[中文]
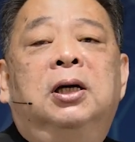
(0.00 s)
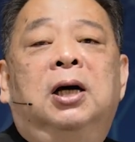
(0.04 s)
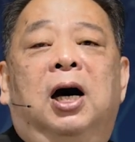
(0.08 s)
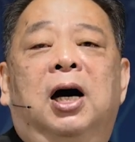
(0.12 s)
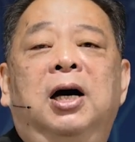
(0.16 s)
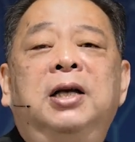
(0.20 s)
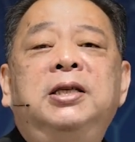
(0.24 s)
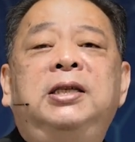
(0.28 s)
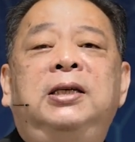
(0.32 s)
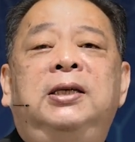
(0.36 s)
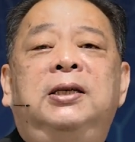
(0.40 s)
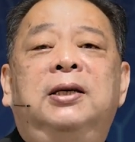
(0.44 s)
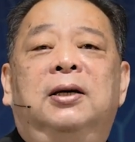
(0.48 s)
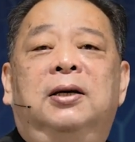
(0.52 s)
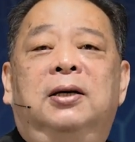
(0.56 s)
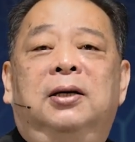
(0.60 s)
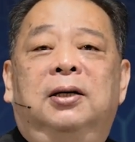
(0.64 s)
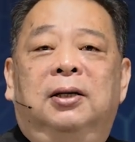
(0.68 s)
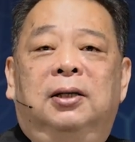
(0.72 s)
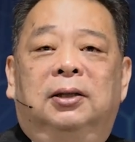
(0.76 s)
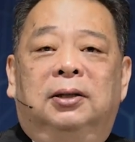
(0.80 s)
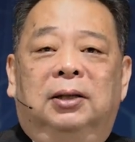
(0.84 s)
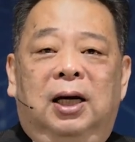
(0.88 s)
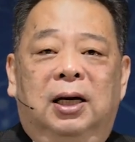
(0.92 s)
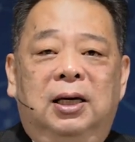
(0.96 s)
而且
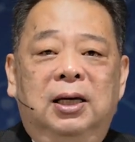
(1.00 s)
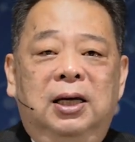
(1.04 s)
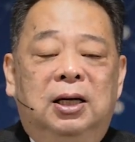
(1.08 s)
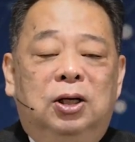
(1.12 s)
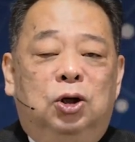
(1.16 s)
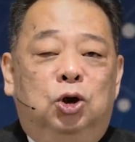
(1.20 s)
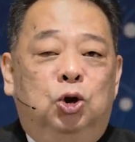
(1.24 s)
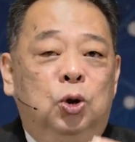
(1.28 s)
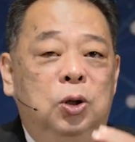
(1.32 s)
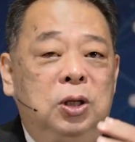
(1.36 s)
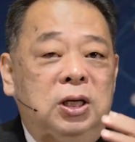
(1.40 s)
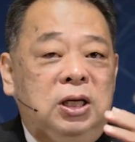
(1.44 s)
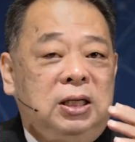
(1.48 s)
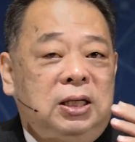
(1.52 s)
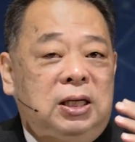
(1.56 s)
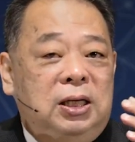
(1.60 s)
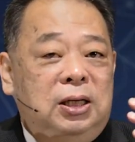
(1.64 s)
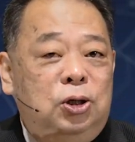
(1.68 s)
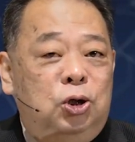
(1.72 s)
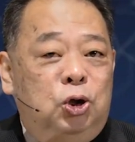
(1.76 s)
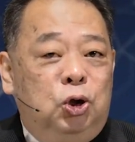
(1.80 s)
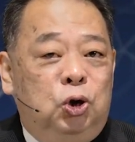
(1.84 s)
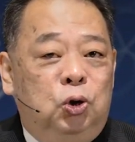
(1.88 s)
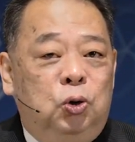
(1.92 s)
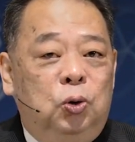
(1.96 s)
他也遵
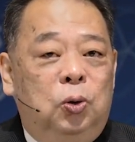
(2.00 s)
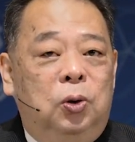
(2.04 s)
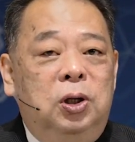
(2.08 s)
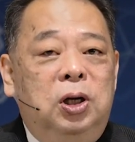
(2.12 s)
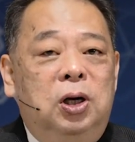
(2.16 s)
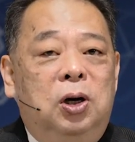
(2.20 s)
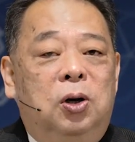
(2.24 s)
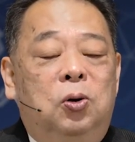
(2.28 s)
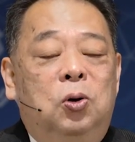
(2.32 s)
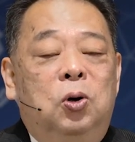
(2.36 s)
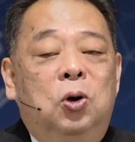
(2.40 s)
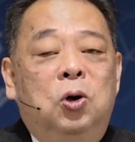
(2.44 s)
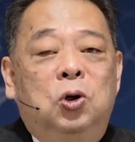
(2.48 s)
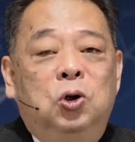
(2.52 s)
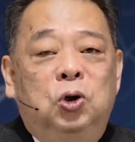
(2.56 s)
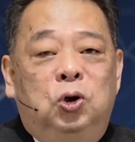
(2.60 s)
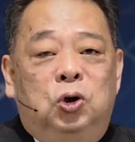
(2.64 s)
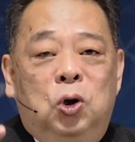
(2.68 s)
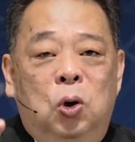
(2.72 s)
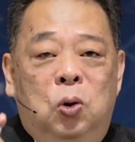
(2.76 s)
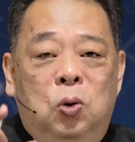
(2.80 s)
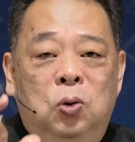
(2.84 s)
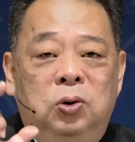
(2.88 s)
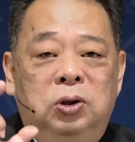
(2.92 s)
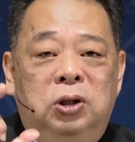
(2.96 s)
循所有
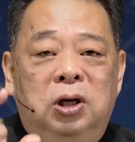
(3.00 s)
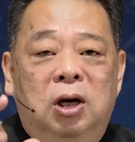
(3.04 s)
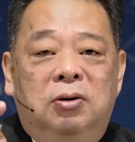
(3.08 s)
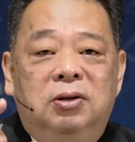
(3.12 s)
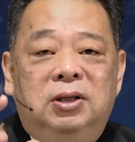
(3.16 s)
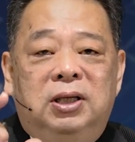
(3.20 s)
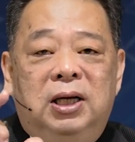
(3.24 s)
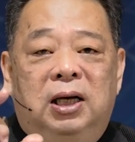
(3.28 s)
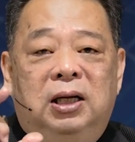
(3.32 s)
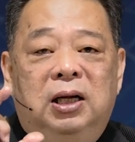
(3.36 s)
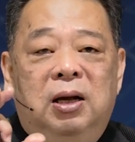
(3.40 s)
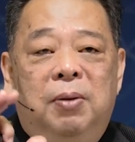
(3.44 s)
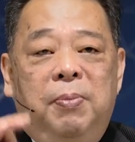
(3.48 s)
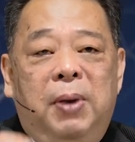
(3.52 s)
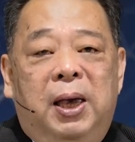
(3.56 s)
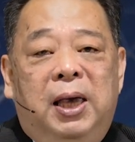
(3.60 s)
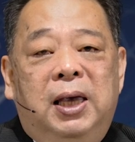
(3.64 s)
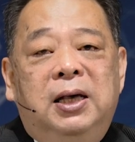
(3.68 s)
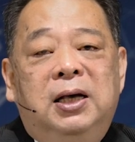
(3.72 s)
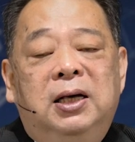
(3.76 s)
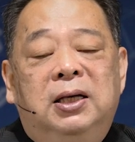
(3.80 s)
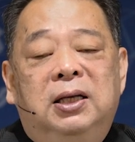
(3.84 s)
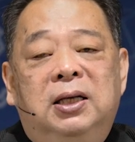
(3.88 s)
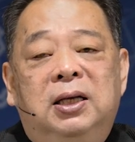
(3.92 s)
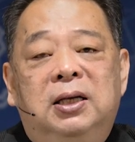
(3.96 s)
宗教上的每
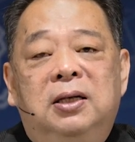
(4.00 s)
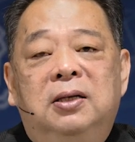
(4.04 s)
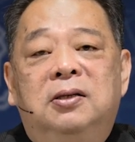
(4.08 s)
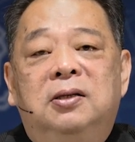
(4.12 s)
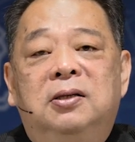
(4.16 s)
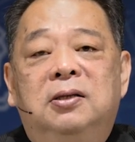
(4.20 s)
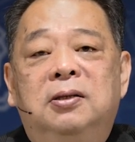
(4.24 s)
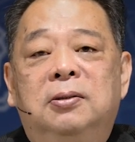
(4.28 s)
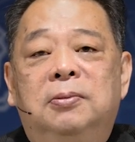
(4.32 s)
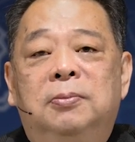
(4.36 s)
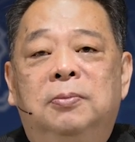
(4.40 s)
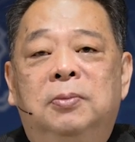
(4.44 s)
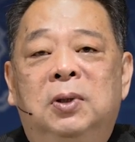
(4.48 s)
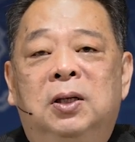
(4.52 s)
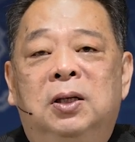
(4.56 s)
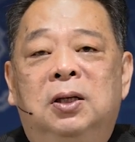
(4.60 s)
一个仪式，